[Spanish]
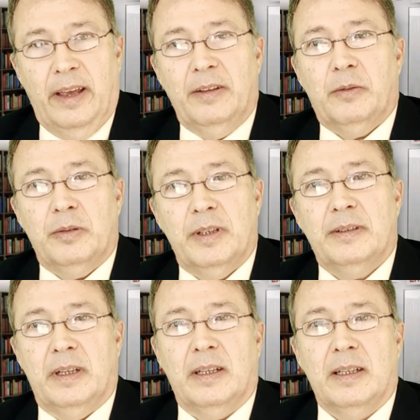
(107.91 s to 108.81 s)
estos
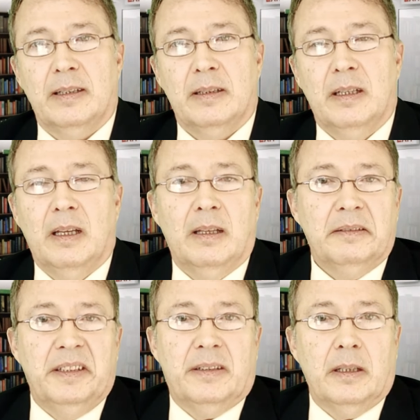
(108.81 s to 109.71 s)
exegetas
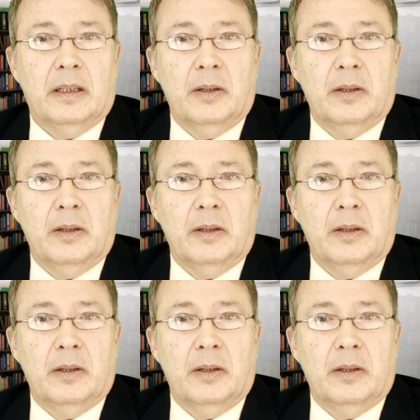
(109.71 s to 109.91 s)
dicen